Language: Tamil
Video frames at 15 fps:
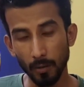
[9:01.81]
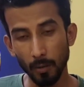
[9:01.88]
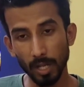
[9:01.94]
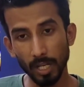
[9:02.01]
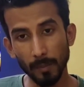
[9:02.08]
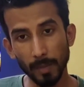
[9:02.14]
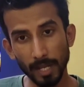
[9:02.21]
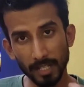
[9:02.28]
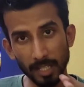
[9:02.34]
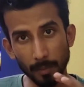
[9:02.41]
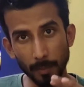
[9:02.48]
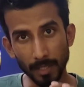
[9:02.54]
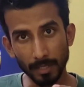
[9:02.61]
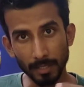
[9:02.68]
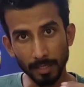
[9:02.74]
உலகமே
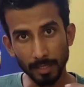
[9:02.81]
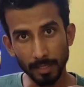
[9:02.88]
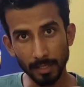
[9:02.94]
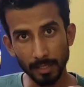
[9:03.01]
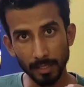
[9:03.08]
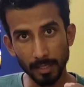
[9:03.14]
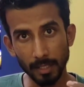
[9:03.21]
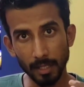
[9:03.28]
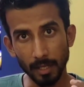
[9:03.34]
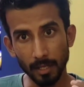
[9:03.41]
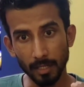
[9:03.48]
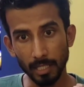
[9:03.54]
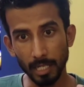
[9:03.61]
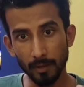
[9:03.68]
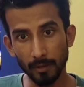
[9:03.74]
எதிர்பார்த்துட்டு இருந்தது
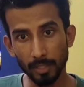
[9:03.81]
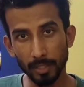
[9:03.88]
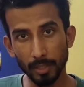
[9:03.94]
இதில்